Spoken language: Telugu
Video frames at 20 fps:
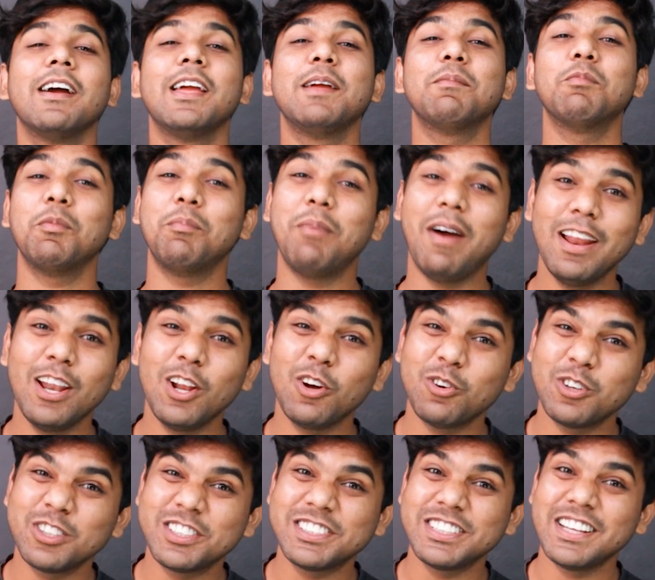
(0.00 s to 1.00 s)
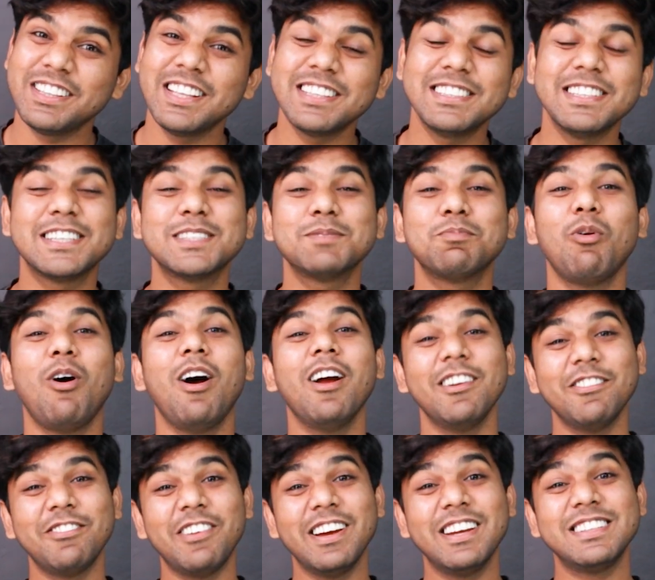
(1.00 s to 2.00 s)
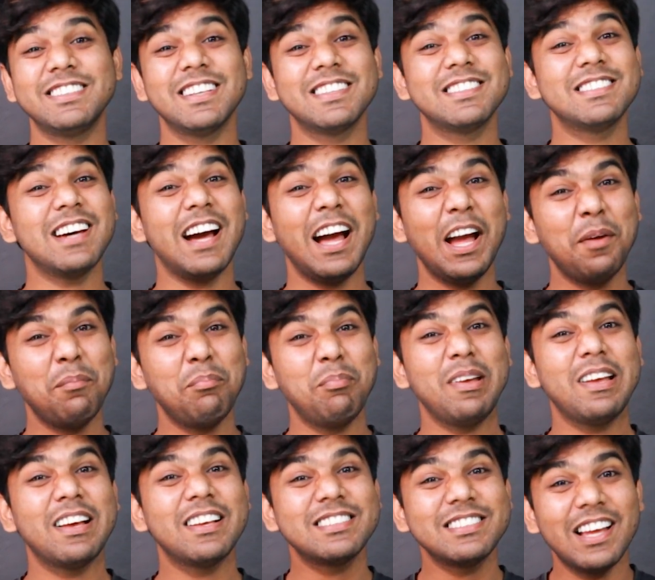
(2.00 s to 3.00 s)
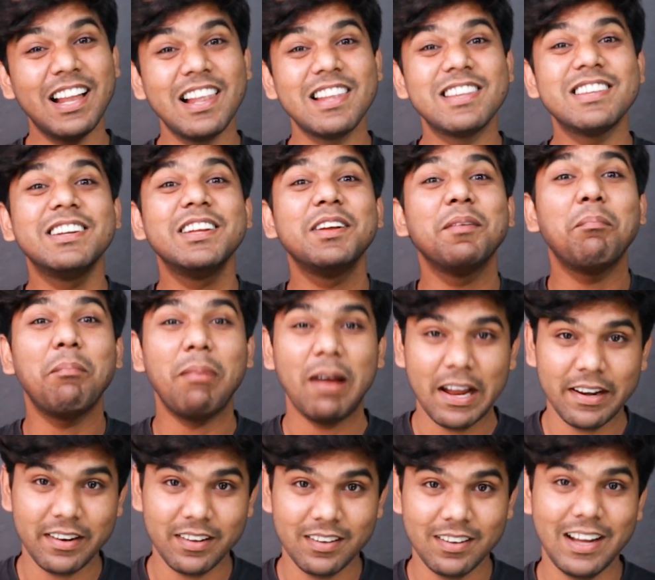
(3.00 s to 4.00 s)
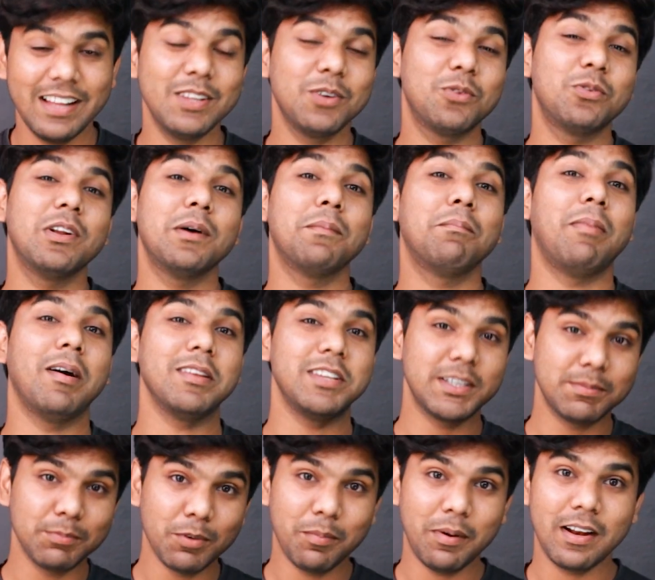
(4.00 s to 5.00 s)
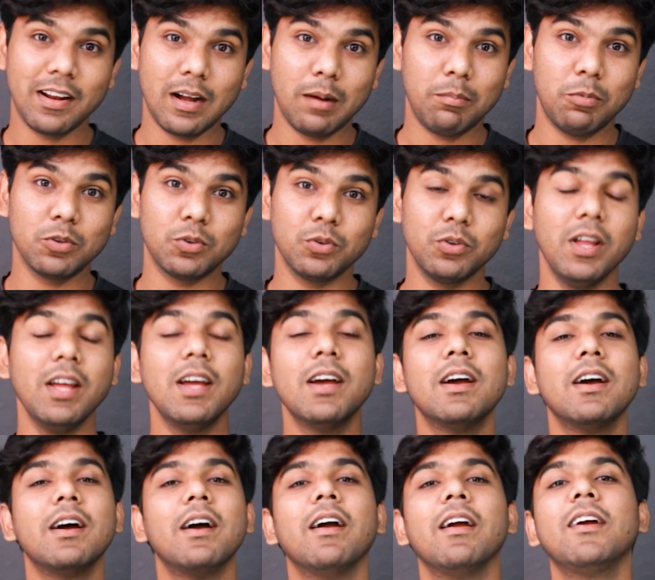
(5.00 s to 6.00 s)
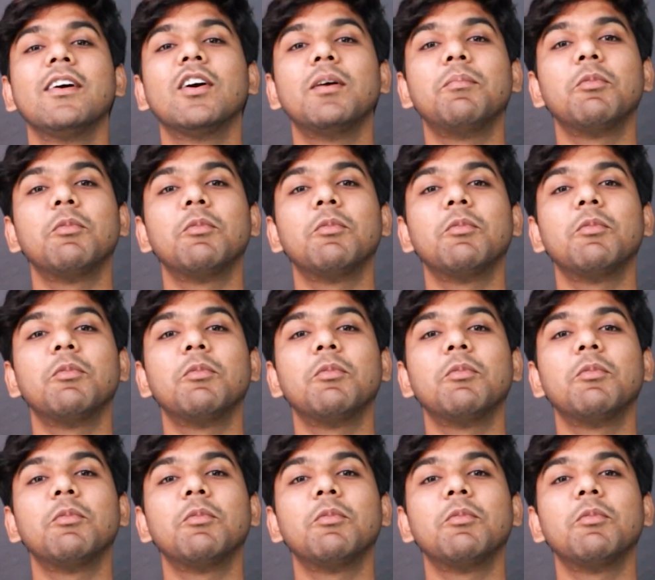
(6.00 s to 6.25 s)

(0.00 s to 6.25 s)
ఈ మొబైల్లో వచ్చేది సిక్స్ పాయింట్ ఫైవ్ ఇంచెస్ ఐపీఎస్ ఎల్సిడి ప్యానల్ అది కూడా బడ్జెట్ మొబైల్ కాబోతుంది ఇంకో